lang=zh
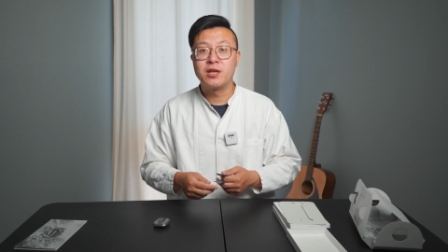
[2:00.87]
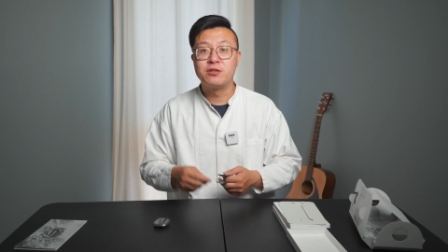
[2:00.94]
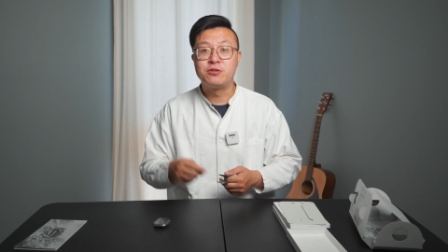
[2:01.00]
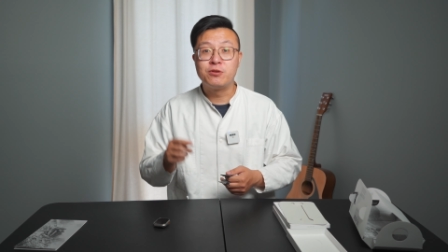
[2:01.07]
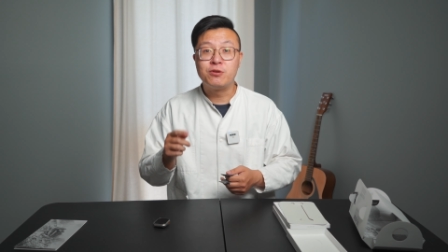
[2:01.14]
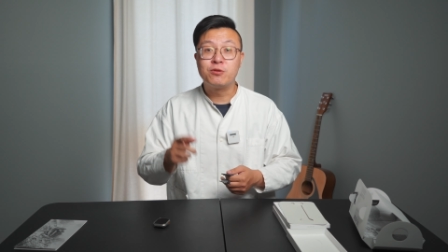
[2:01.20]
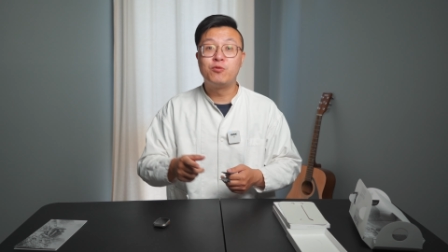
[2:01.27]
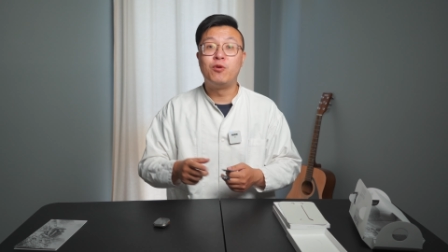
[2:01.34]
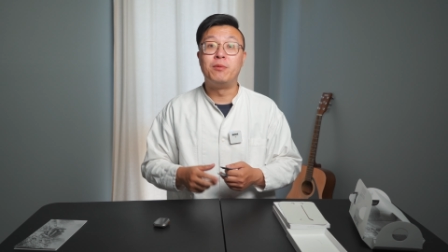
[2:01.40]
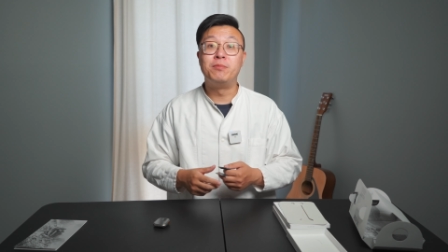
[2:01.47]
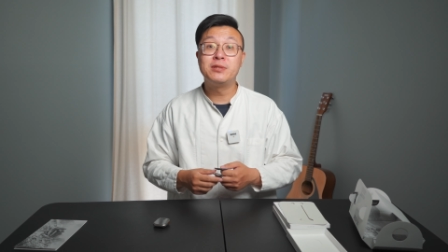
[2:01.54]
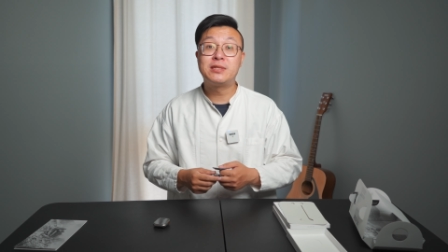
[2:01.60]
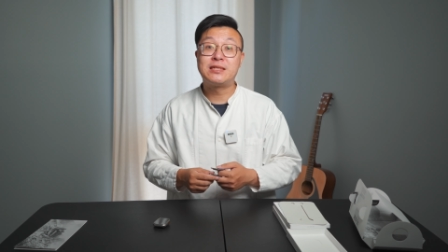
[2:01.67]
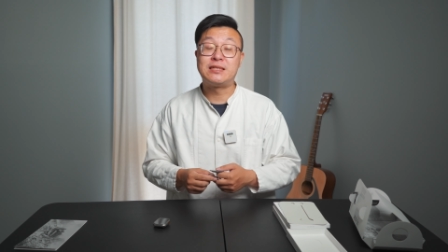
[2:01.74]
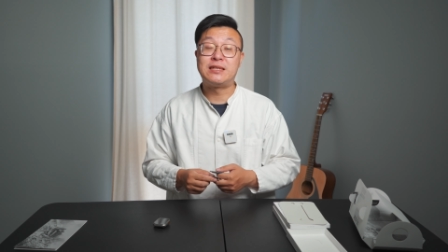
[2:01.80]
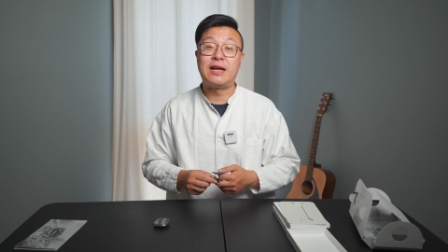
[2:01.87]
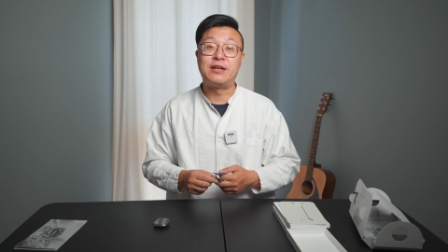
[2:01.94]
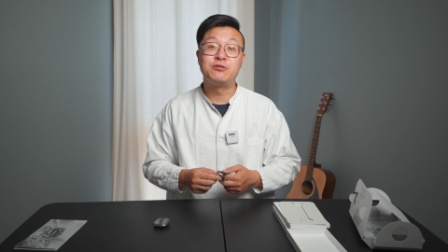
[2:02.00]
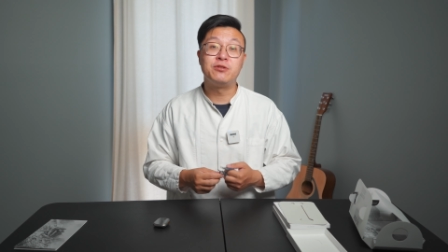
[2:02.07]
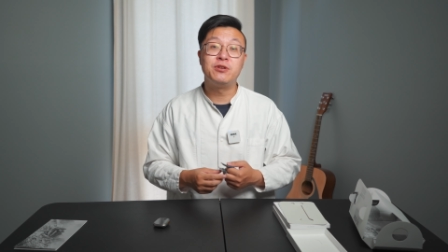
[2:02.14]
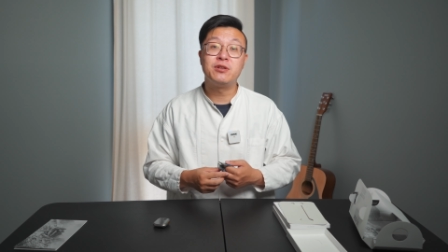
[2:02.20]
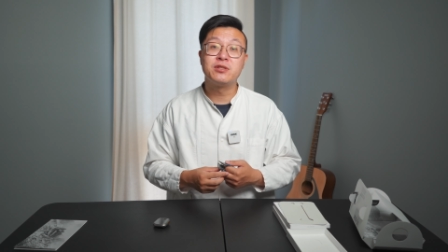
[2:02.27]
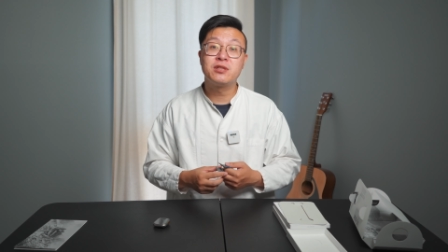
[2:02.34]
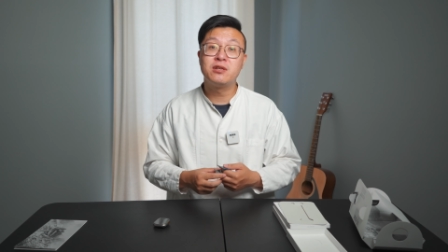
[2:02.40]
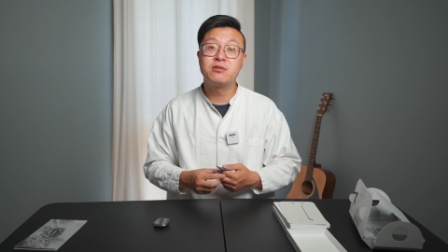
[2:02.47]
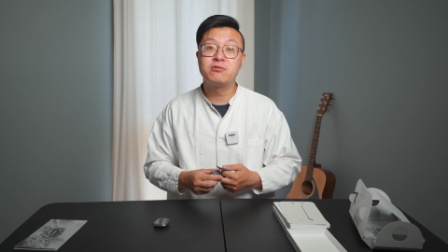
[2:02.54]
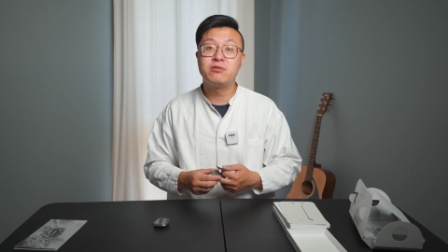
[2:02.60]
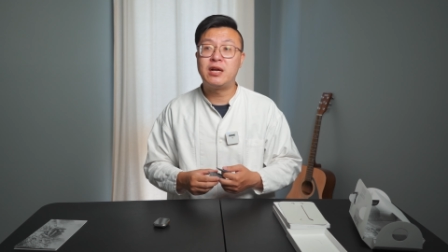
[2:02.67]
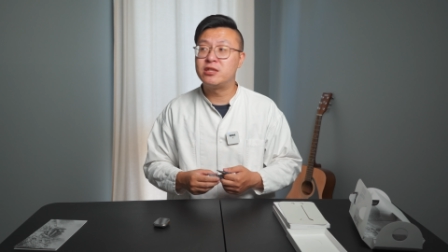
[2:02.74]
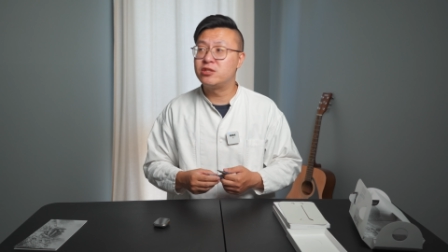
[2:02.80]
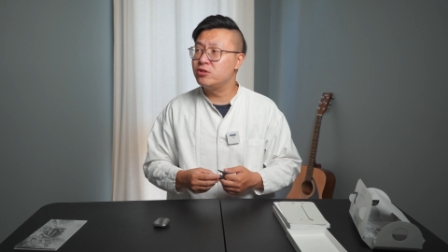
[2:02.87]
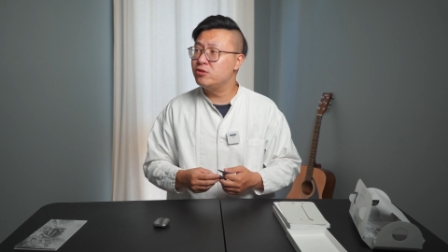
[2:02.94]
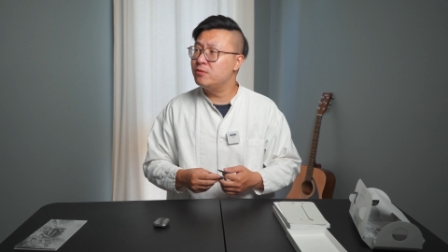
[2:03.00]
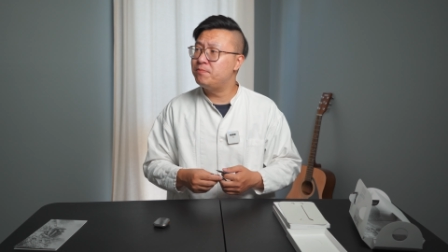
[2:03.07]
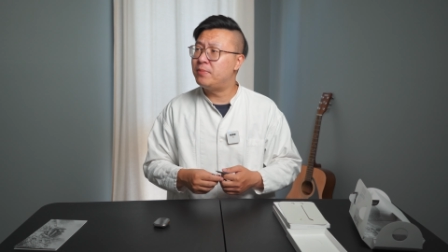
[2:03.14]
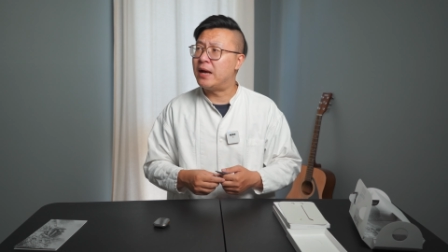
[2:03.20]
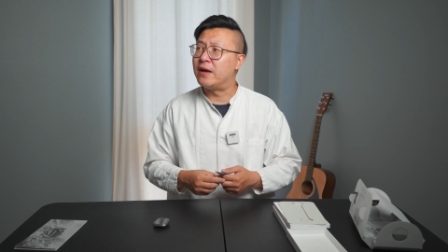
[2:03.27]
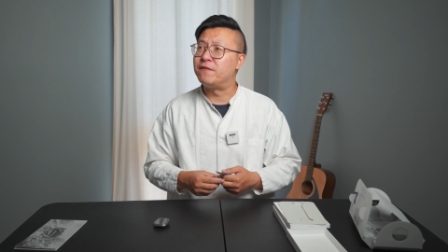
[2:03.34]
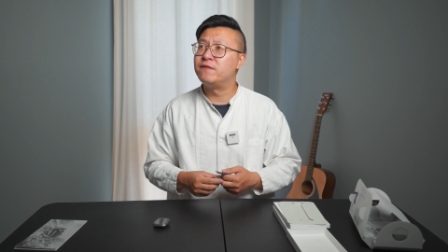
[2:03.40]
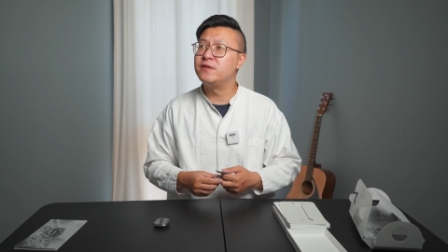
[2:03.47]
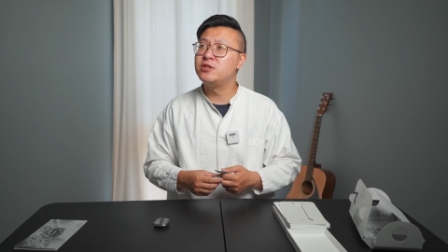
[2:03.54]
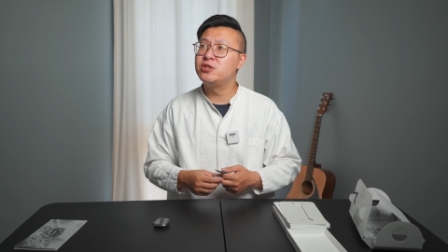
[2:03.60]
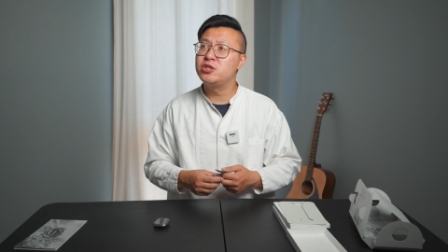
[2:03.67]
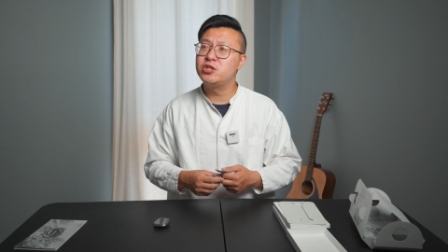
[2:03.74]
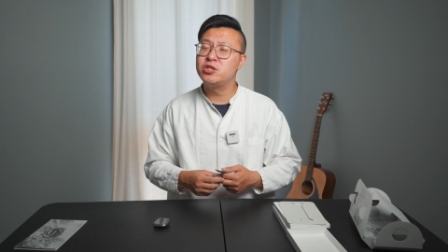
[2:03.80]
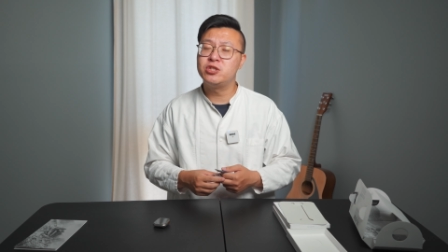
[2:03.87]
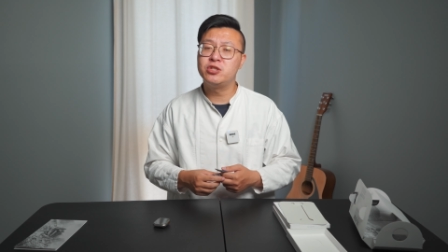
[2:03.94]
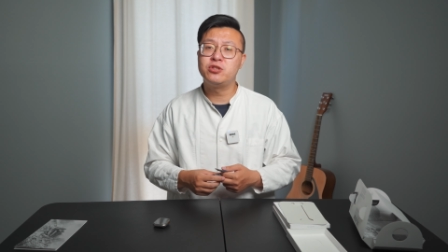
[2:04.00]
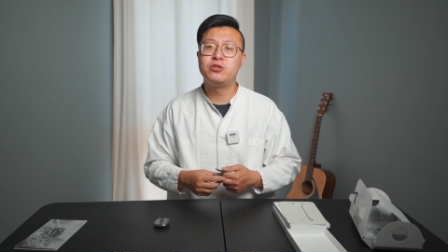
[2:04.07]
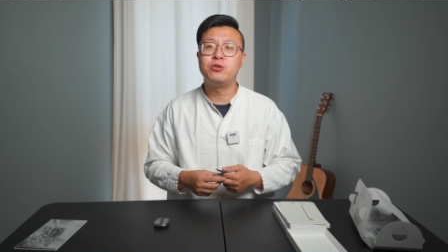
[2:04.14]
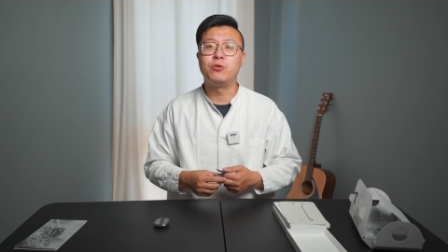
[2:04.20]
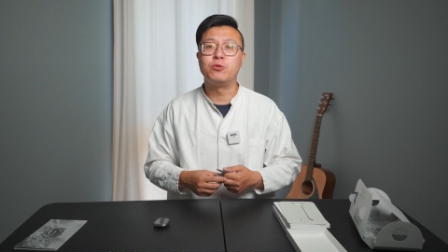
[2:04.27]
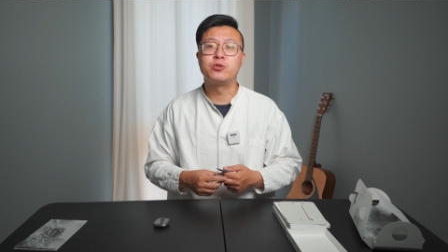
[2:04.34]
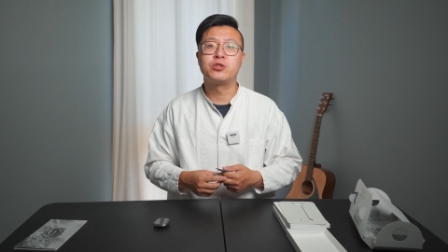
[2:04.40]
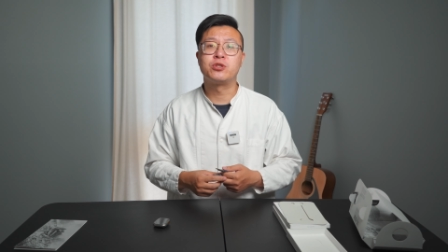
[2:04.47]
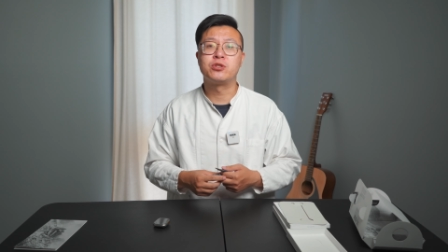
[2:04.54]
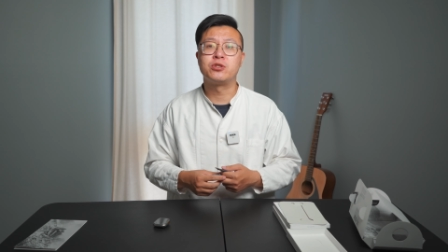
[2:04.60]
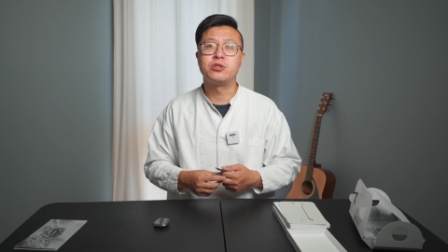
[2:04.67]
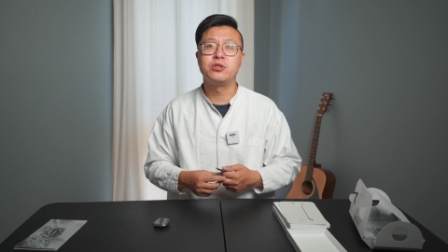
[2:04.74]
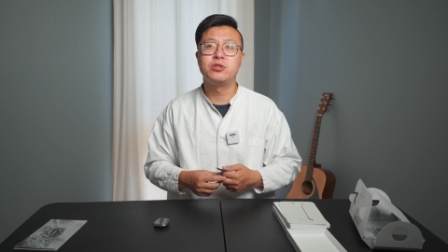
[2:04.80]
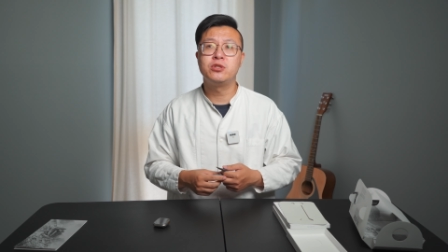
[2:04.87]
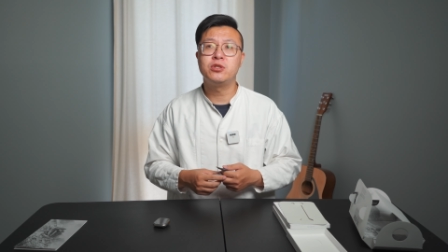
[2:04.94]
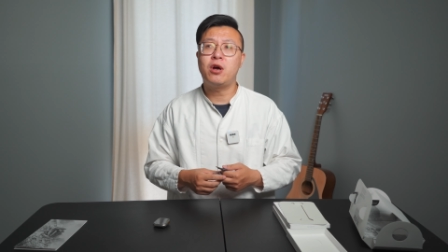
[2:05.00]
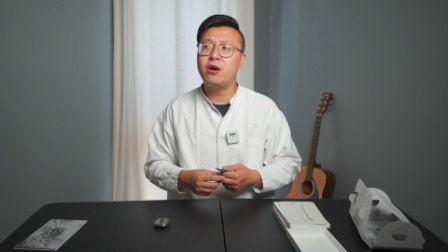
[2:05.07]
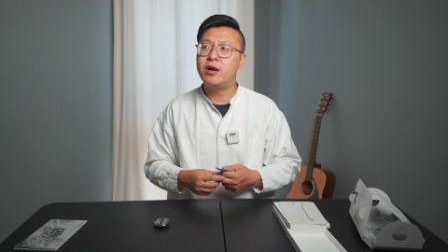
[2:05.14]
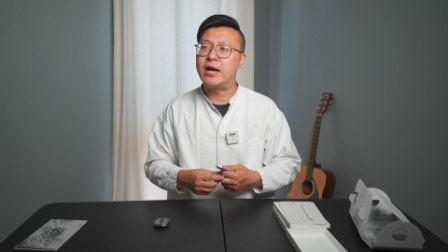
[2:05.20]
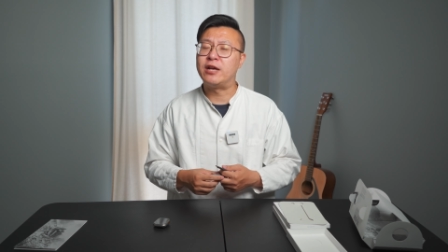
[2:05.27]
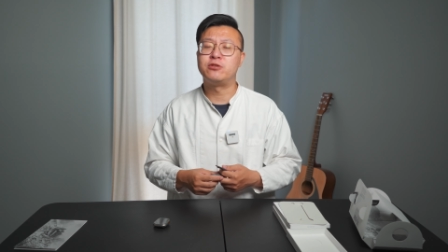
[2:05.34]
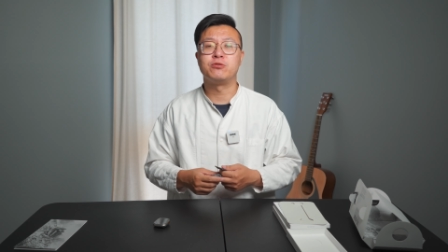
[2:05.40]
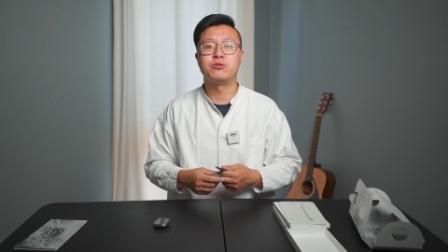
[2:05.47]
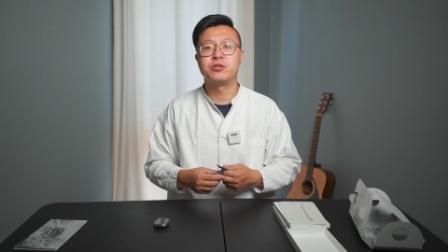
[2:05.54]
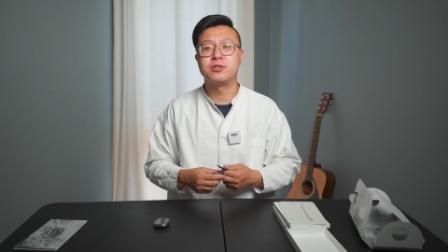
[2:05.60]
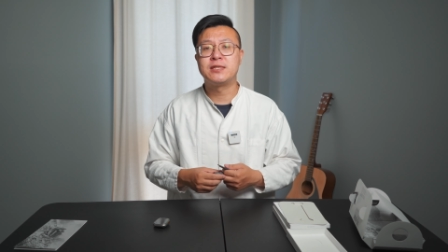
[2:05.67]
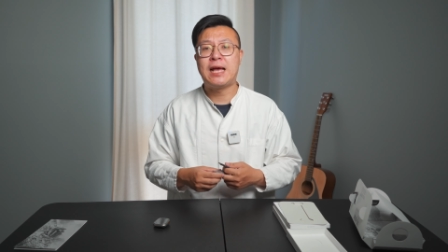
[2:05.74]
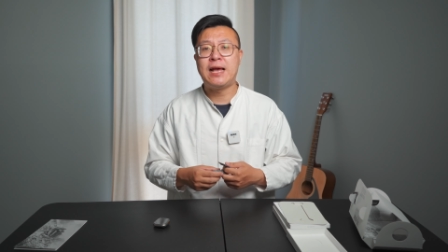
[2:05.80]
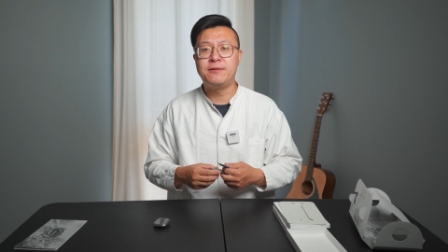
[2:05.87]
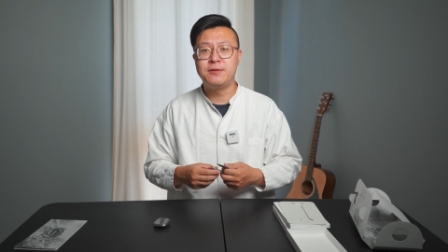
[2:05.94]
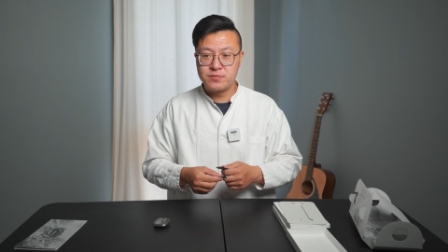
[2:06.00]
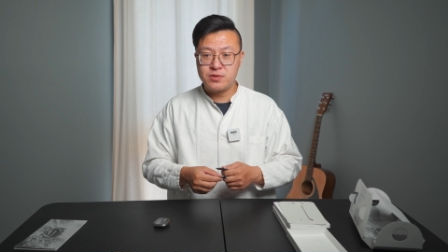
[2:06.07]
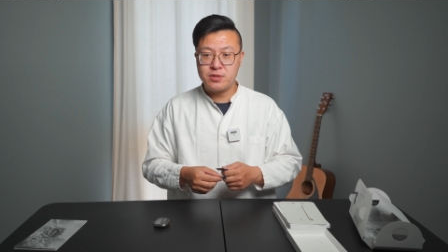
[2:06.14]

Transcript: 结果果不其然，血氧测出来只有百分之九十二还九十三，